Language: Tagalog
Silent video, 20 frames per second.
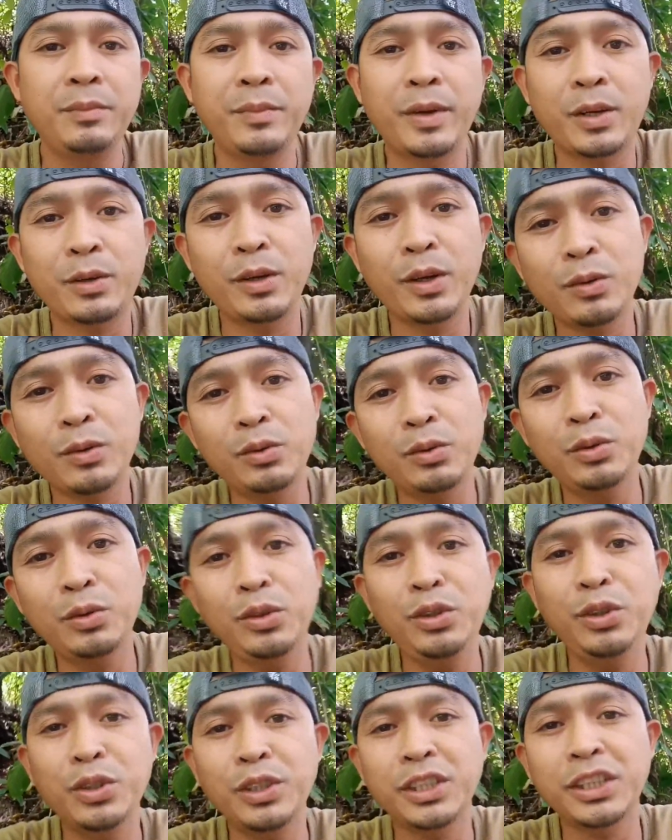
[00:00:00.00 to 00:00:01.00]
meron akong
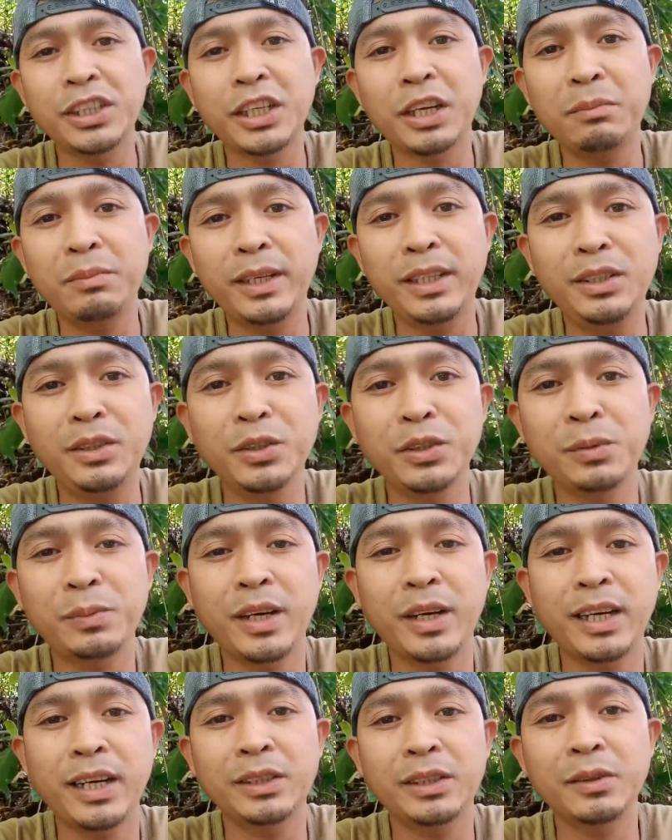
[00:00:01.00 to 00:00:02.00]
good news at saka bad news
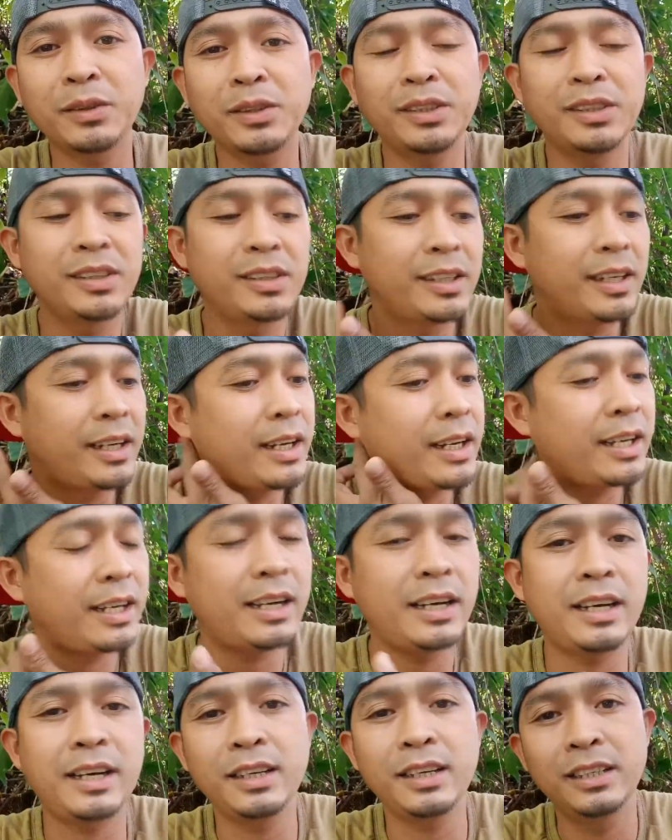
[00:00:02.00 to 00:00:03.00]
mga katoks.
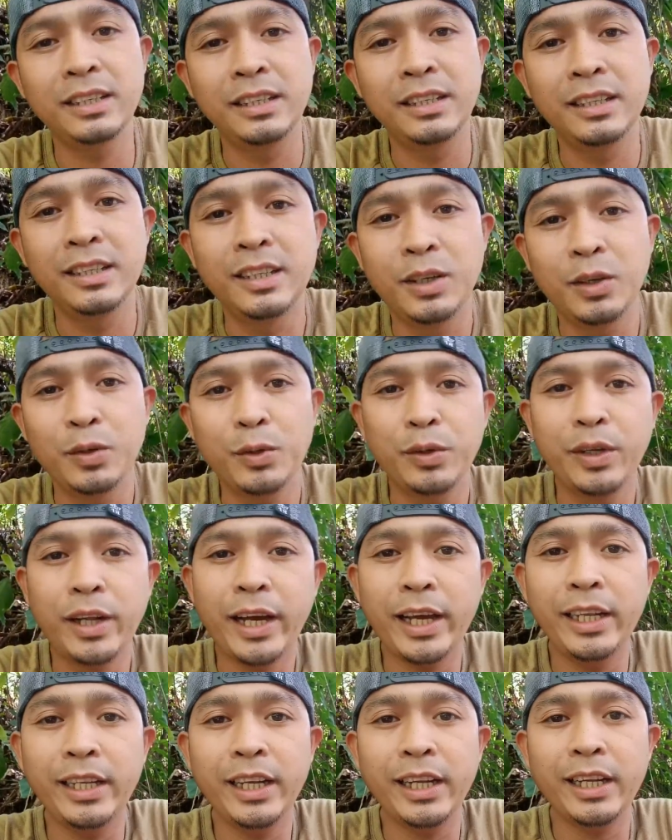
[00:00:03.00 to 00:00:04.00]
Uh,
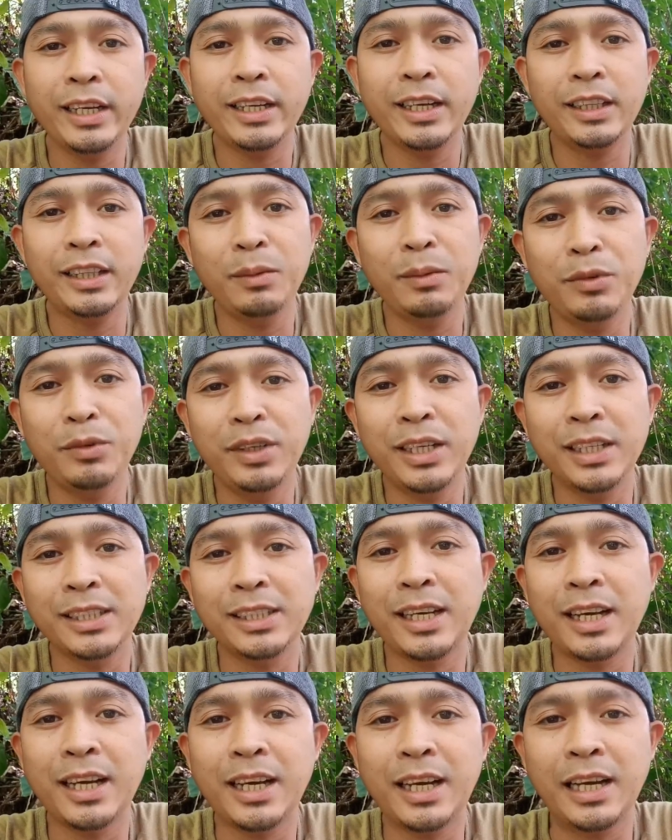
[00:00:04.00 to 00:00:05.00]
unahin na lang natin muna
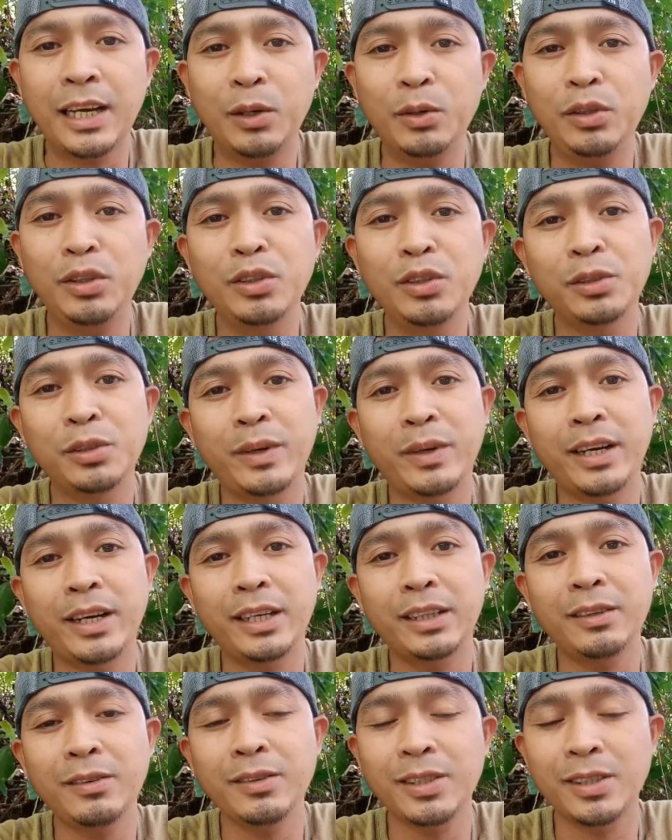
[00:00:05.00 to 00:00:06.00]
sa good news
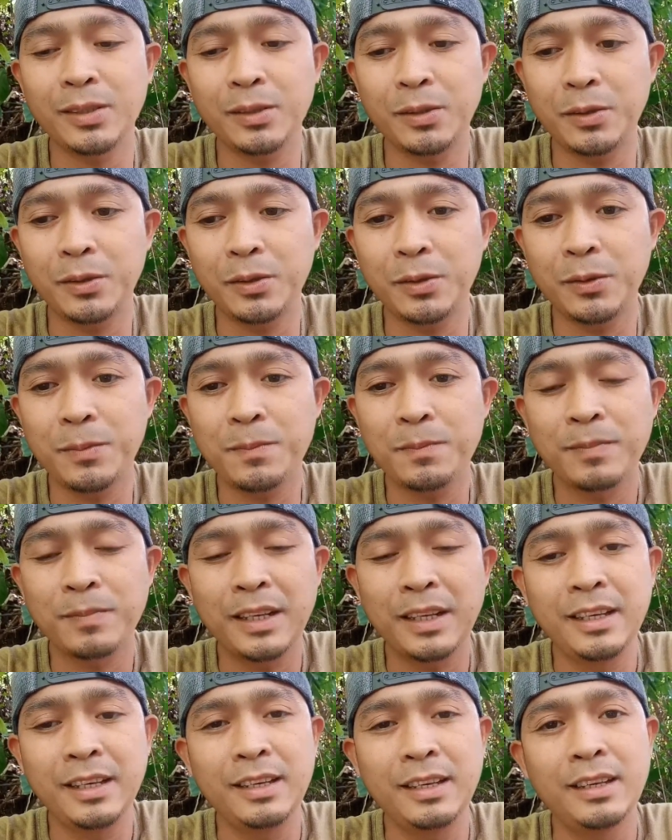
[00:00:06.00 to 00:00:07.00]
mga katoks. So,
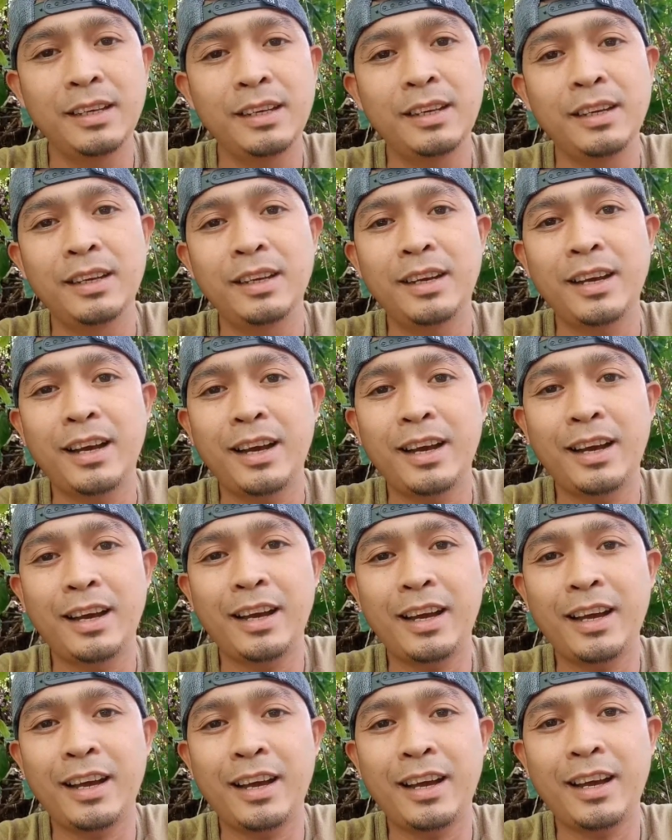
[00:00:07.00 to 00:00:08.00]

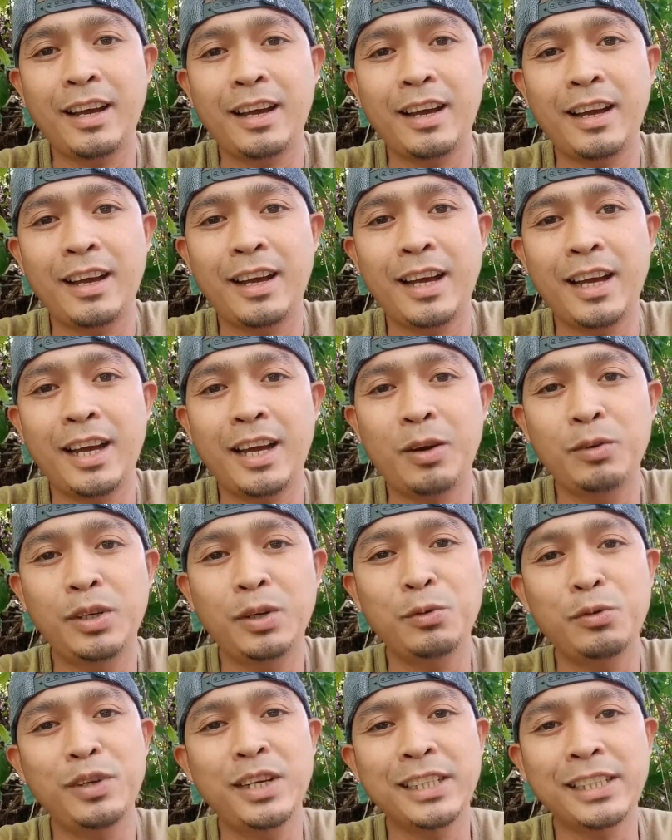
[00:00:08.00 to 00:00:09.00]
uh,
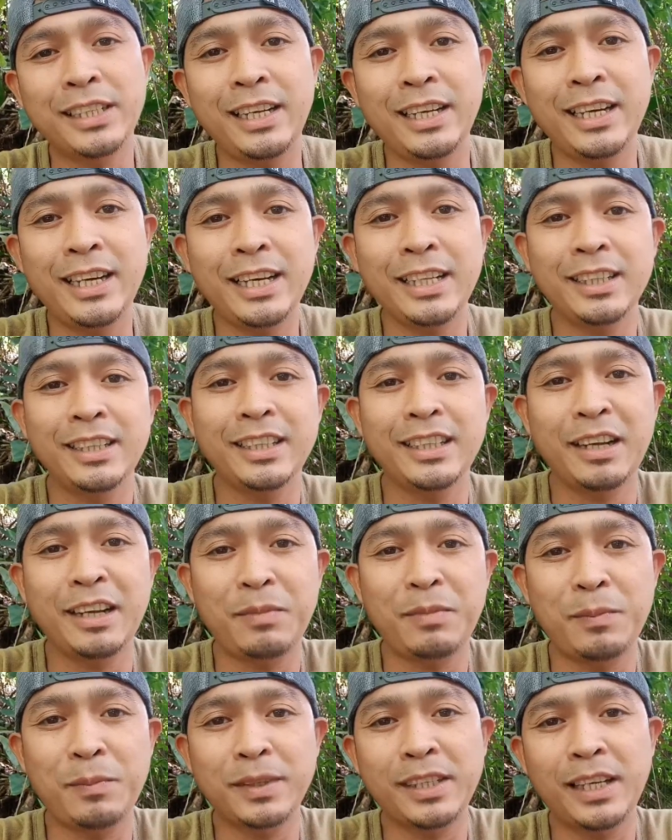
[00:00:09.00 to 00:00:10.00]
unang-una sa lahat,
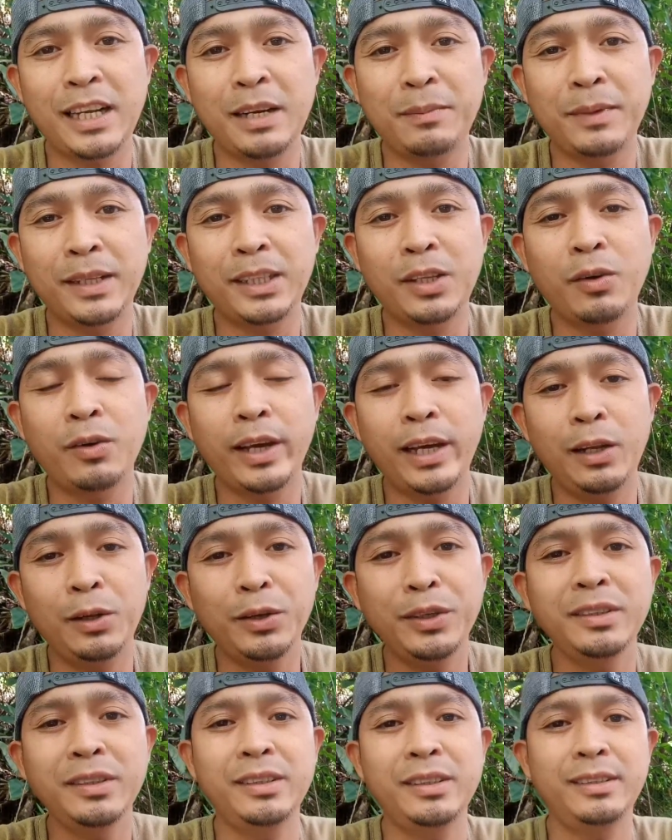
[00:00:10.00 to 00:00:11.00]
nagpapasalamat ako kay
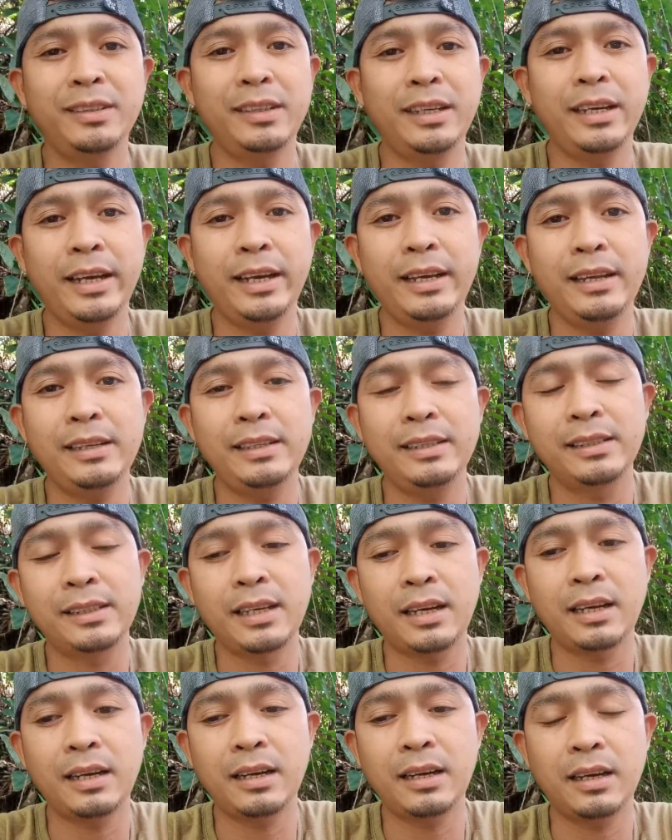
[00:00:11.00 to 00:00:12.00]
Lord dahil
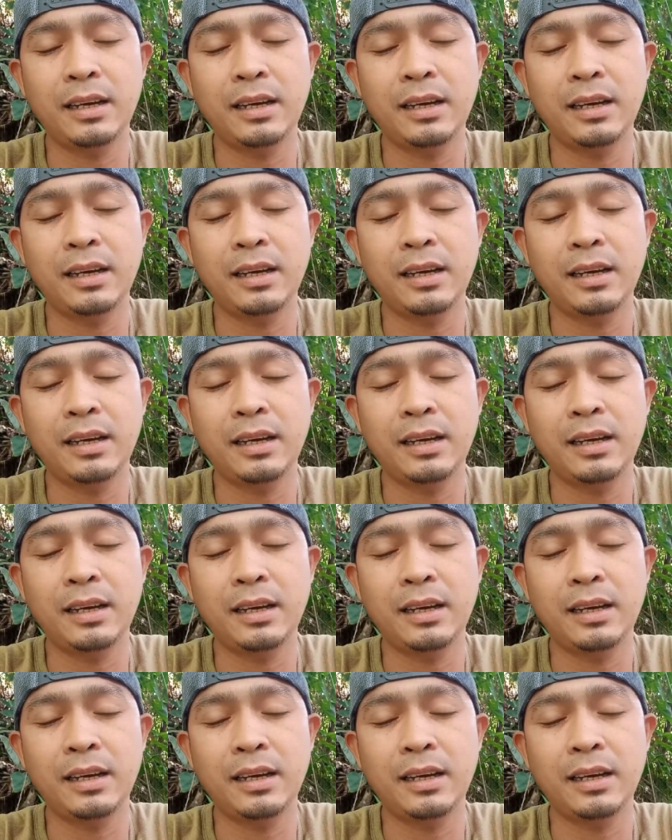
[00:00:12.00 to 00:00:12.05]
sa